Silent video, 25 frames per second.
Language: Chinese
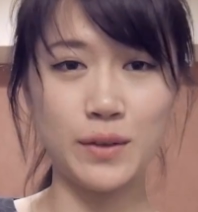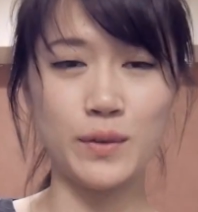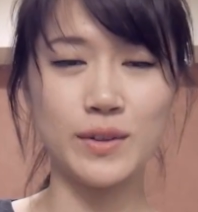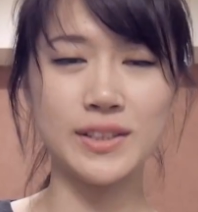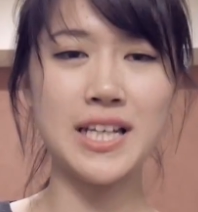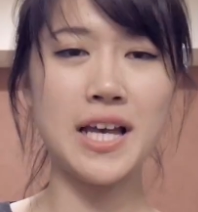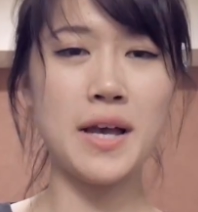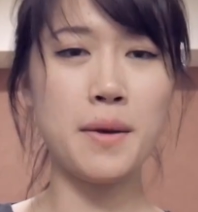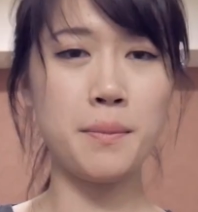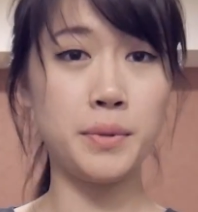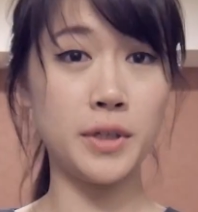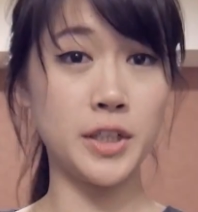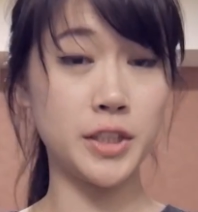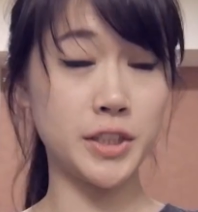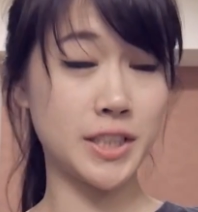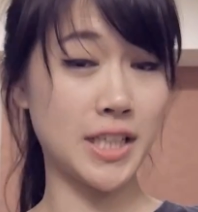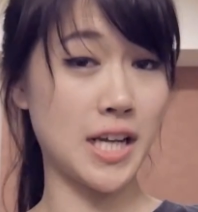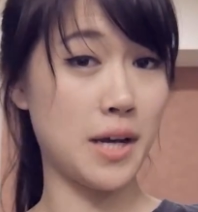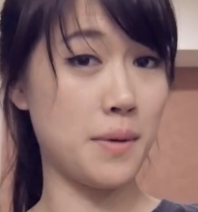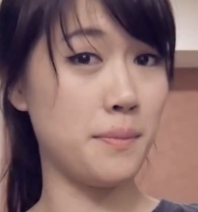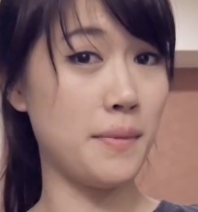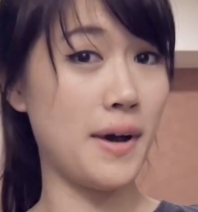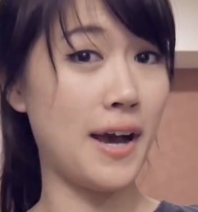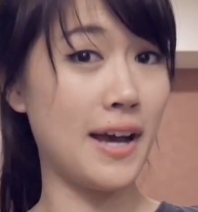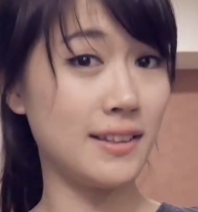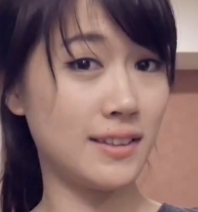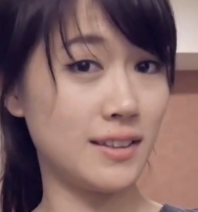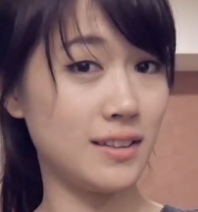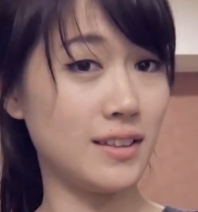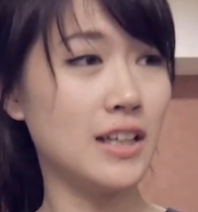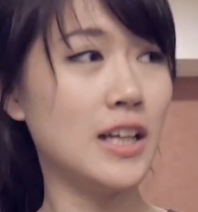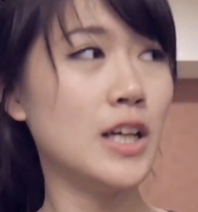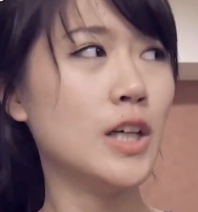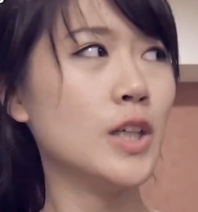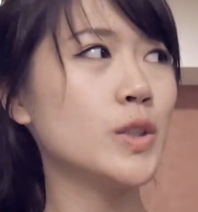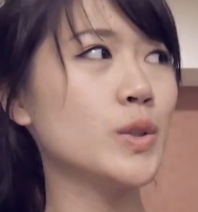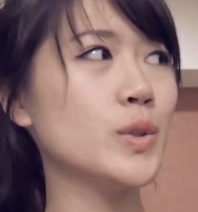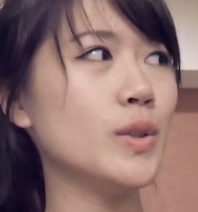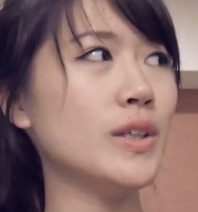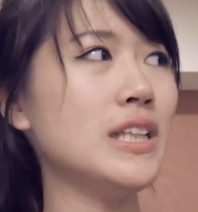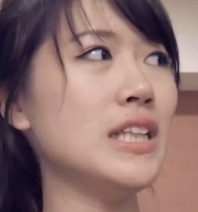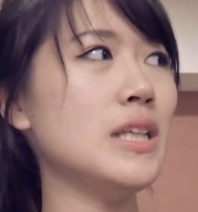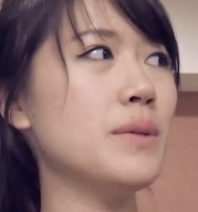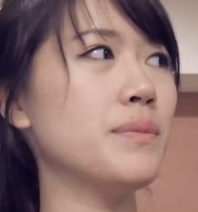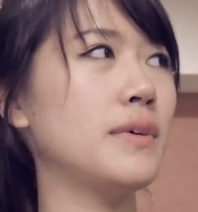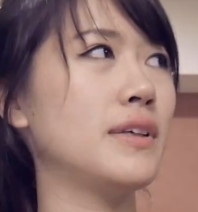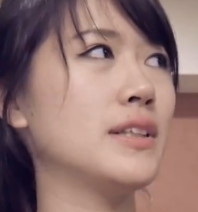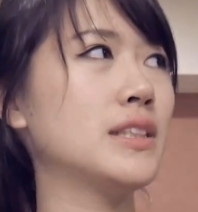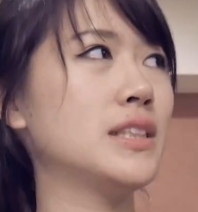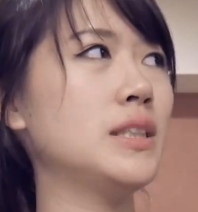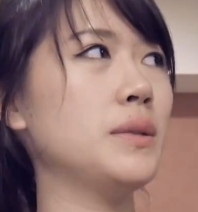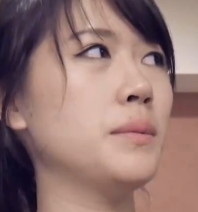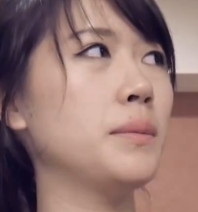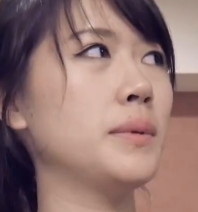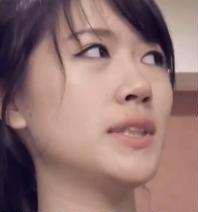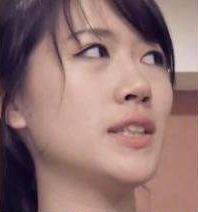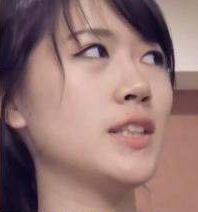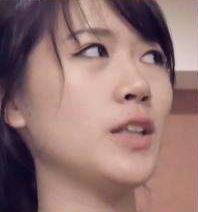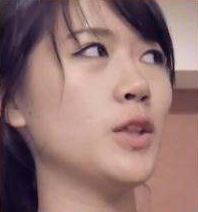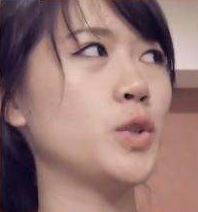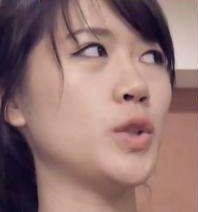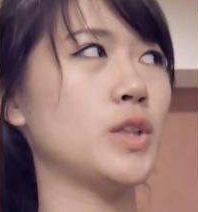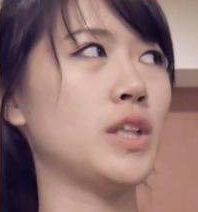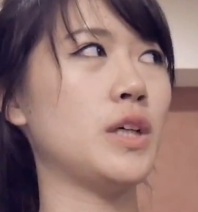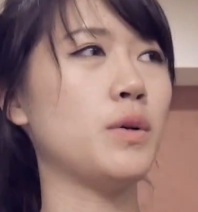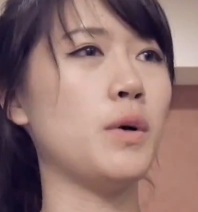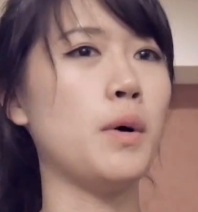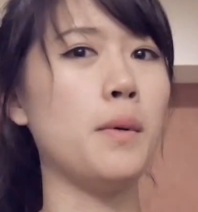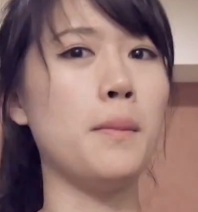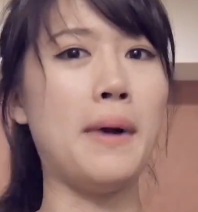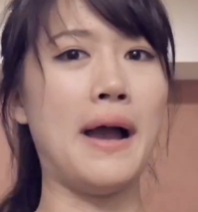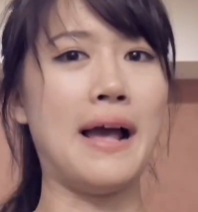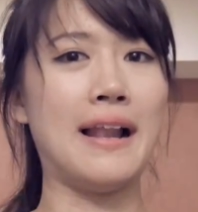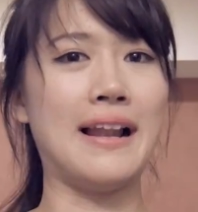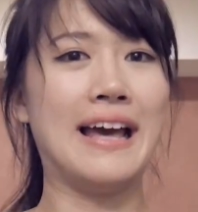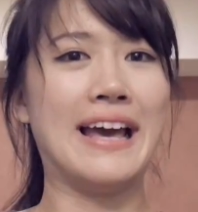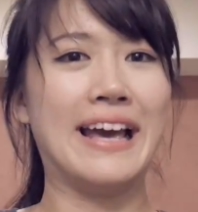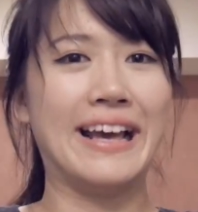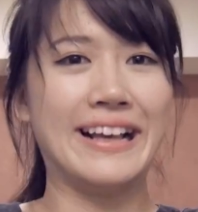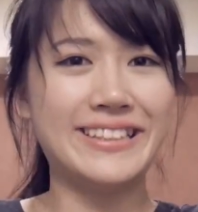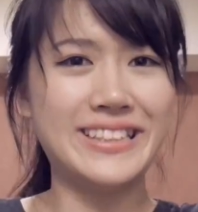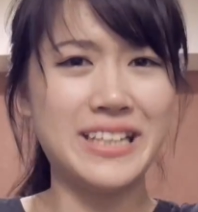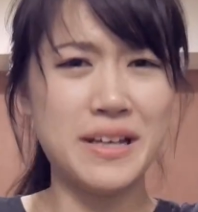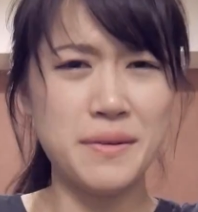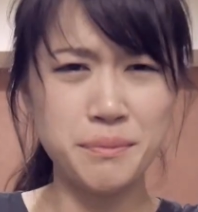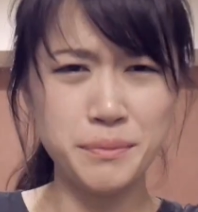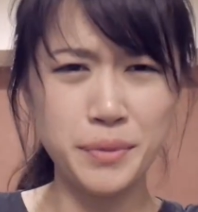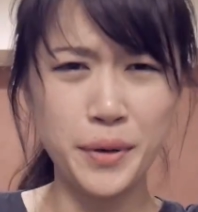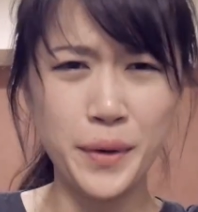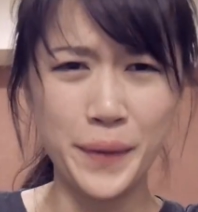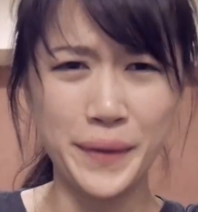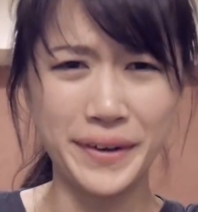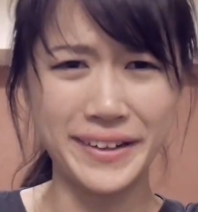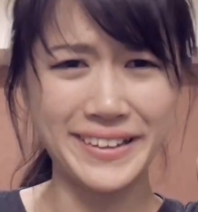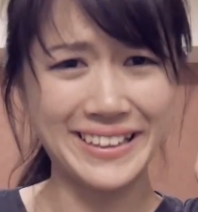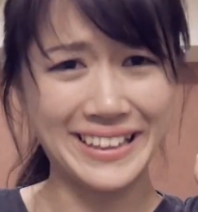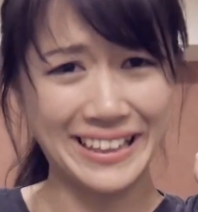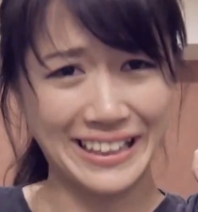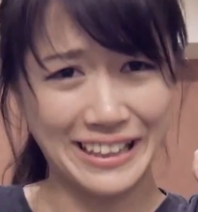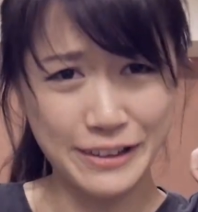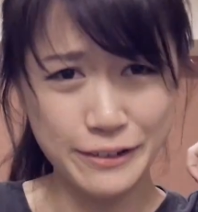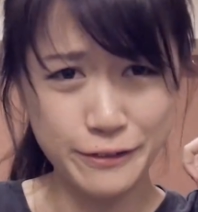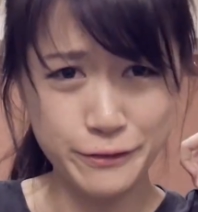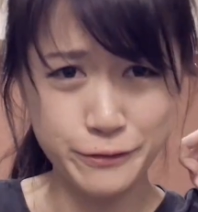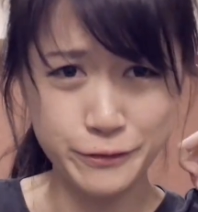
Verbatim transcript: 我在 Bershka 买的，所以你们是不是都觉得我买了一件破衣